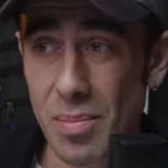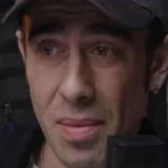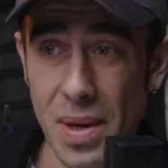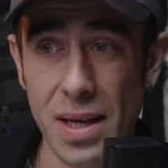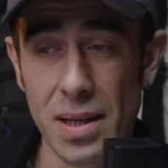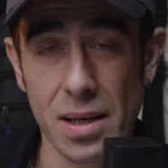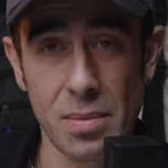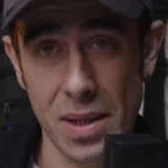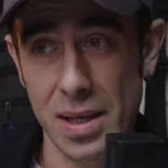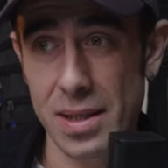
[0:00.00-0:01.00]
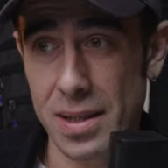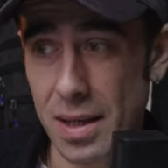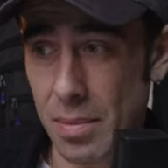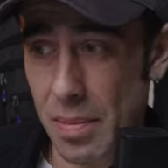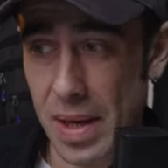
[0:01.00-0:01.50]
bebek
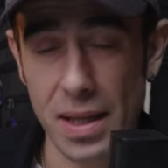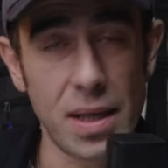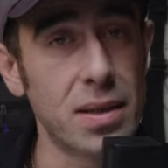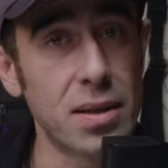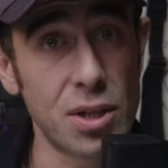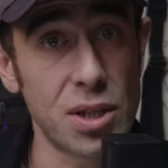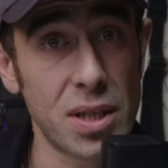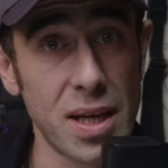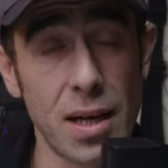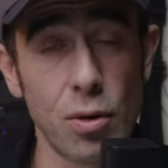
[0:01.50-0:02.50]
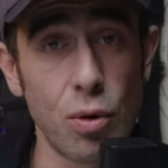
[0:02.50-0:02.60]
arabalarında bebeklerini taşırken